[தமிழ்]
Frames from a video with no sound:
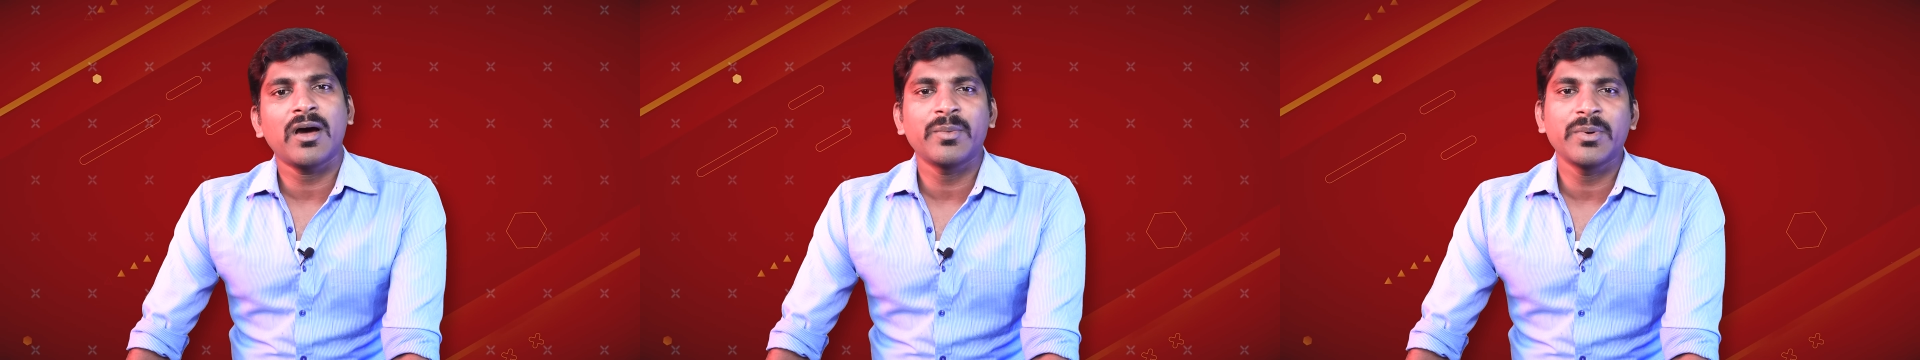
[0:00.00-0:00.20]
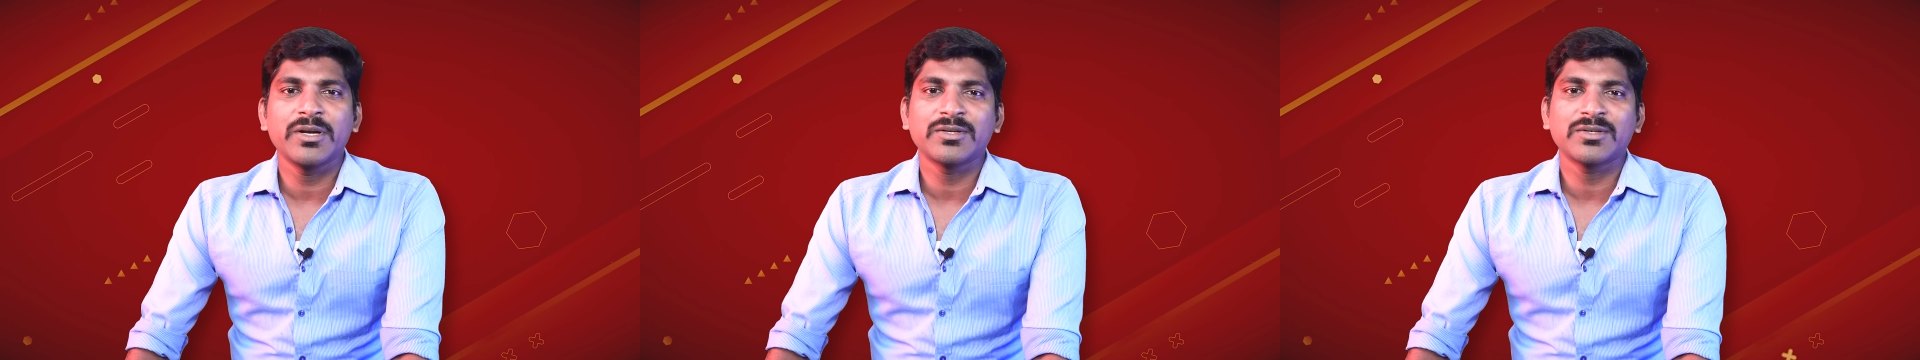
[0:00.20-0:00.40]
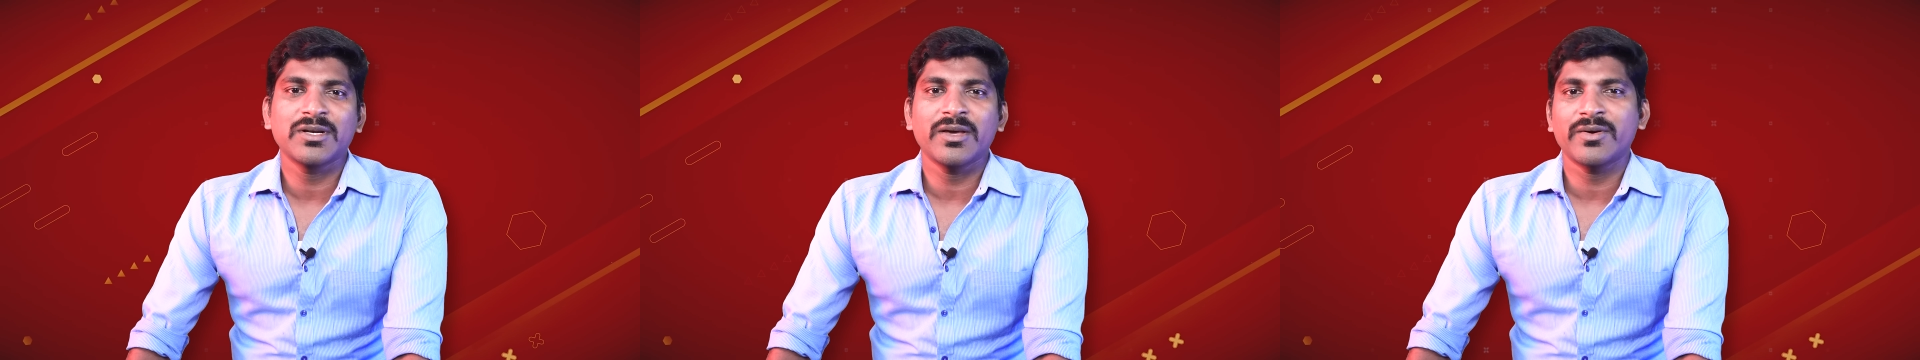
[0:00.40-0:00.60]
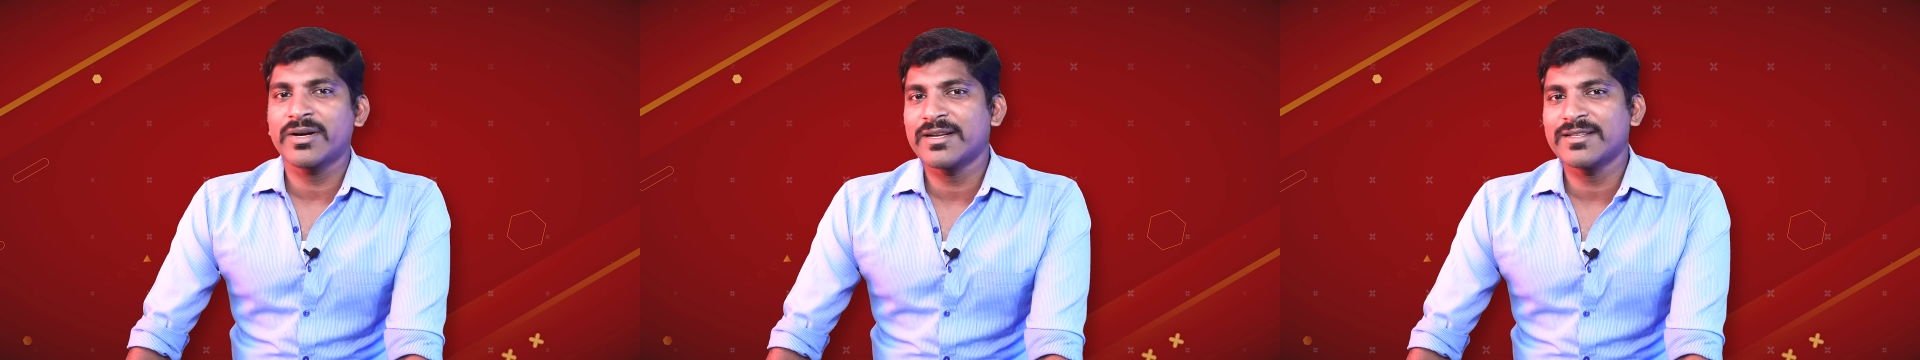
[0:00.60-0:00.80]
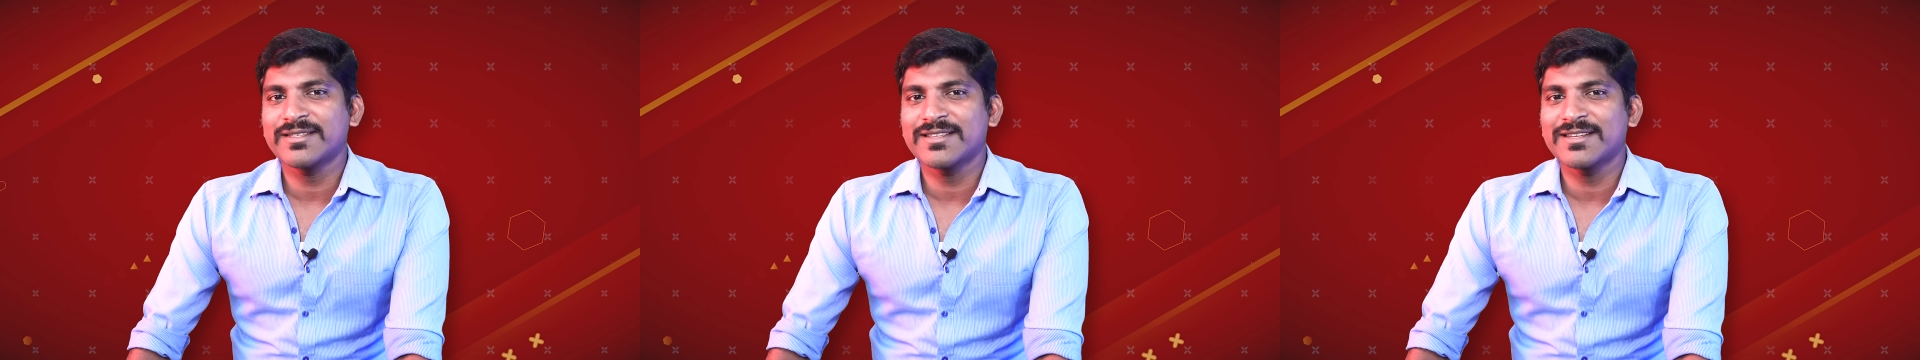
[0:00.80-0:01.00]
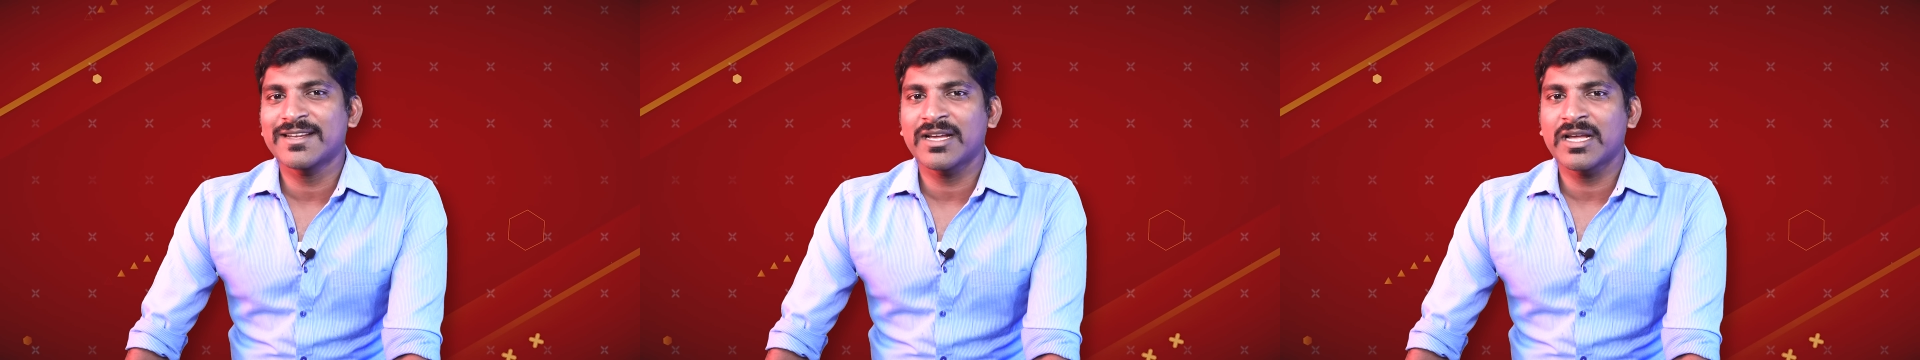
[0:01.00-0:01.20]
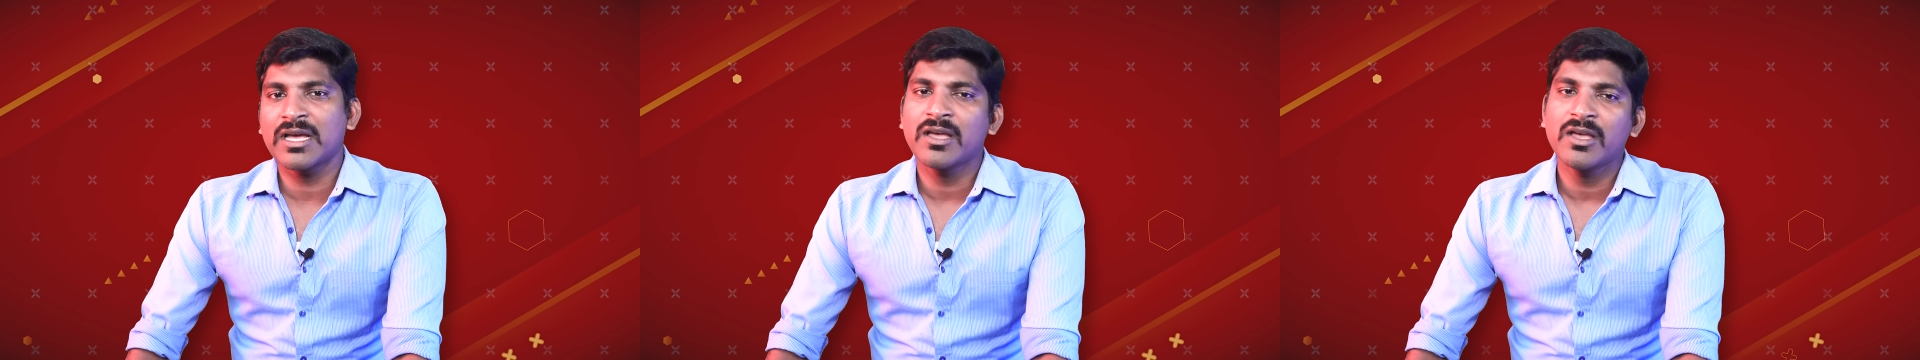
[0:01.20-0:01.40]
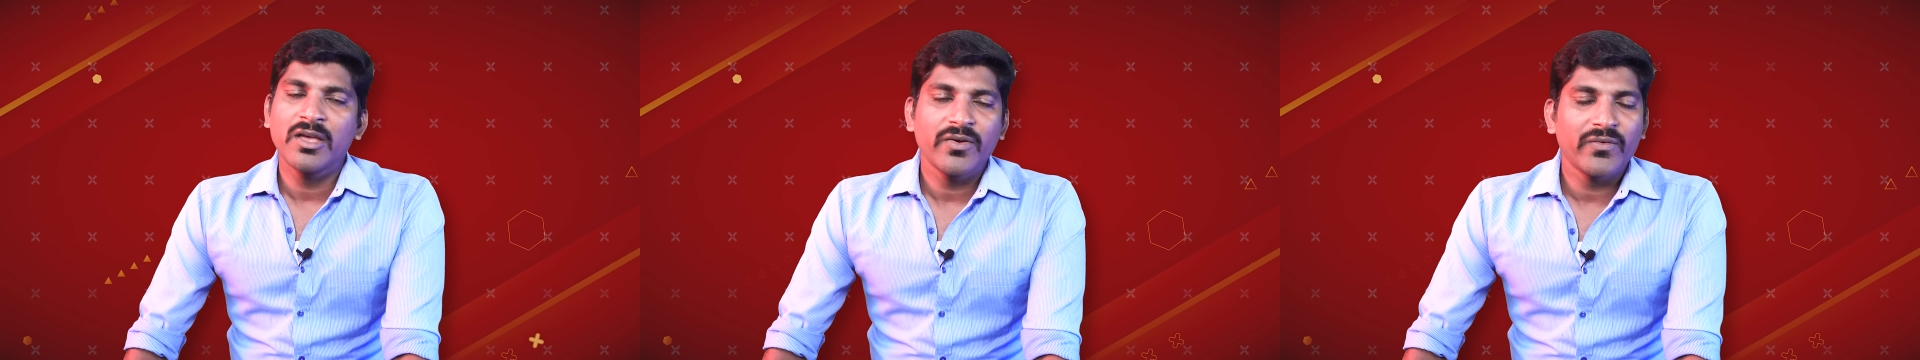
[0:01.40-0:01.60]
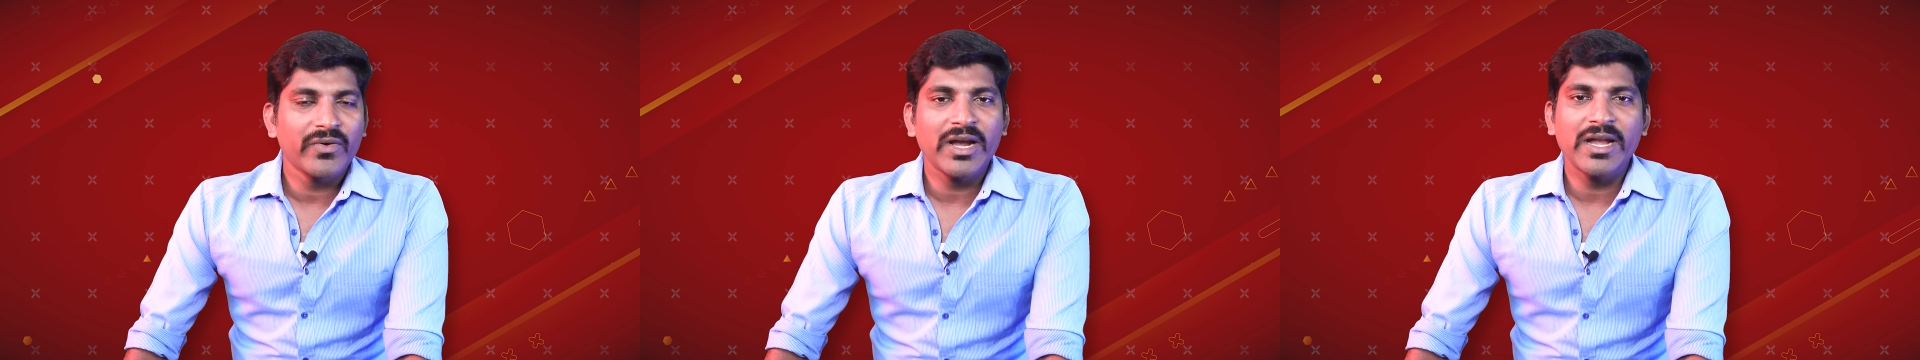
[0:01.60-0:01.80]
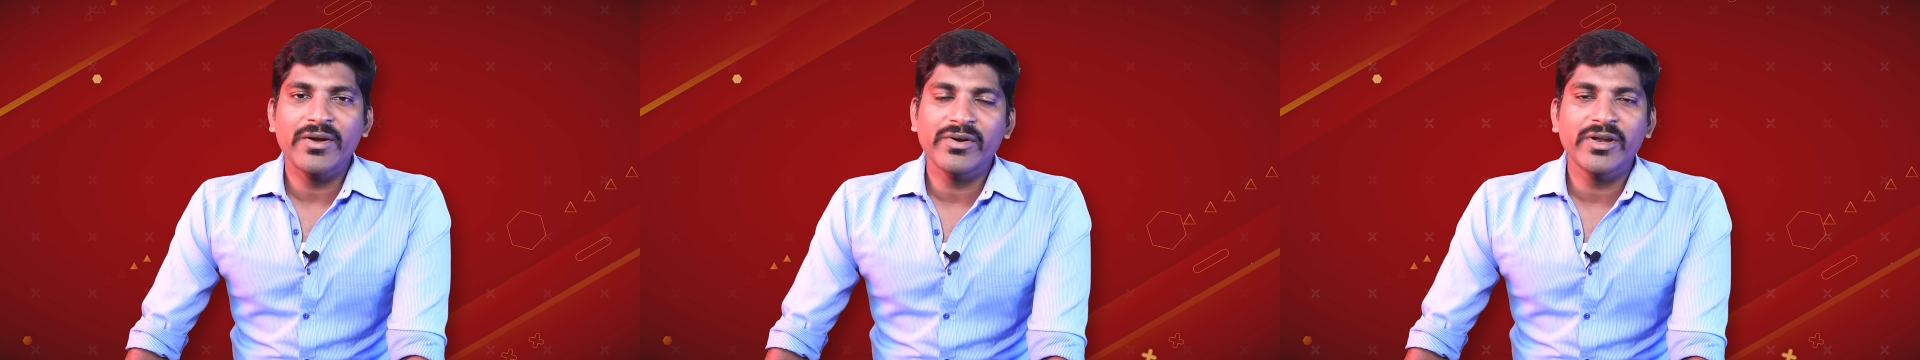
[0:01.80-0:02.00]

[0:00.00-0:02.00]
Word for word: அப்படின்னு சொல்லி அவர் என்ன செஞ்சிட்டாங்க வேலையை